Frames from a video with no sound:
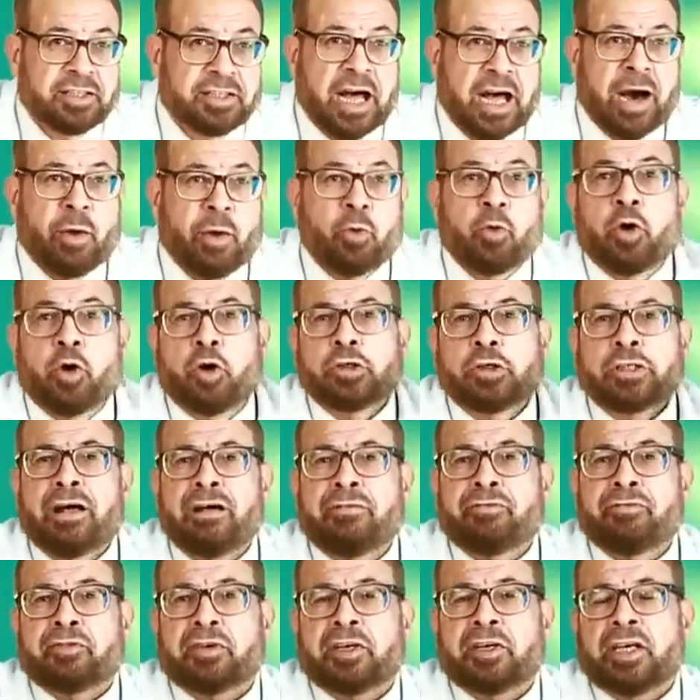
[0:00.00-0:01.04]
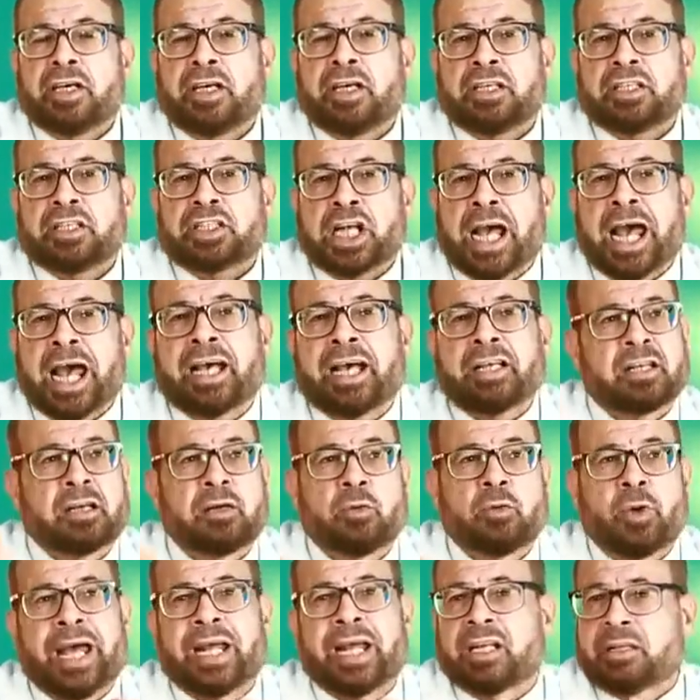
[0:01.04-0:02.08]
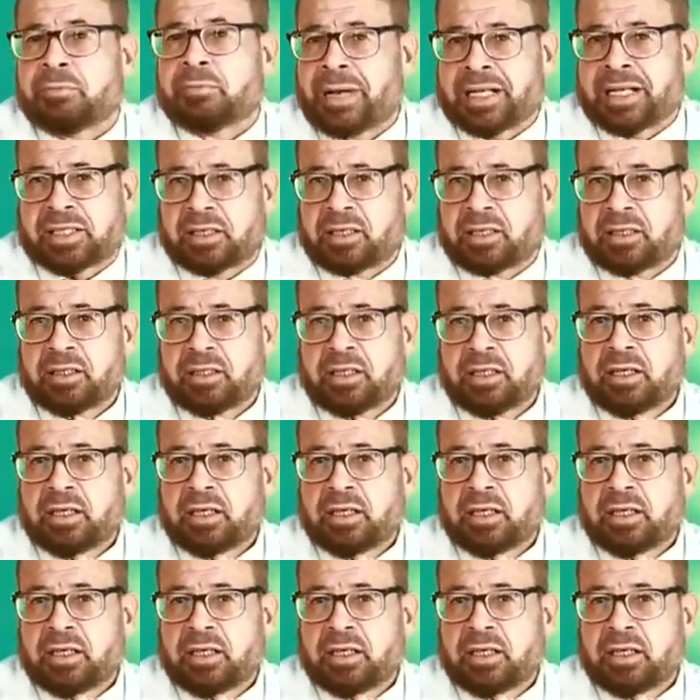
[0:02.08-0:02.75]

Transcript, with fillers: او اوضه في شقه الوالد مثلا